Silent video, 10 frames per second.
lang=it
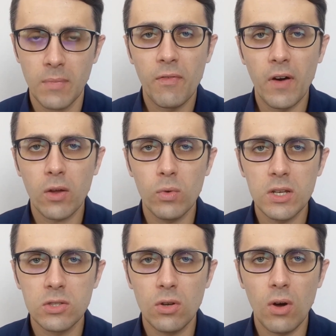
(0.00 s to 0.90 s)
Per fare
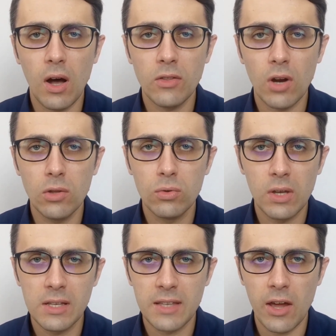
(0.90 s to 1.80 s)
questo andrò ad
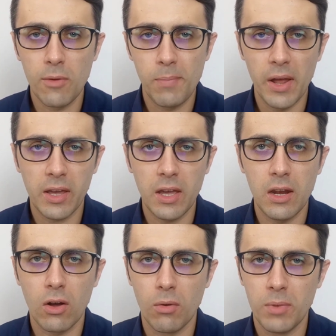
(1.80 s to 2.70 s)
utilizzare un
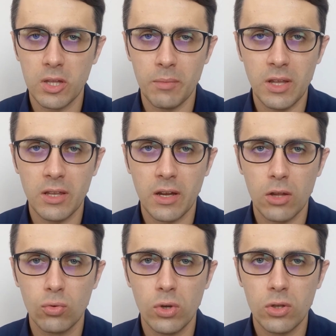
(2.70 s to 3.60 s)
plugin completamente
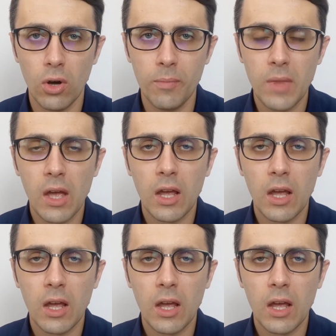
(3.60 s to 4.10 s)
gratuito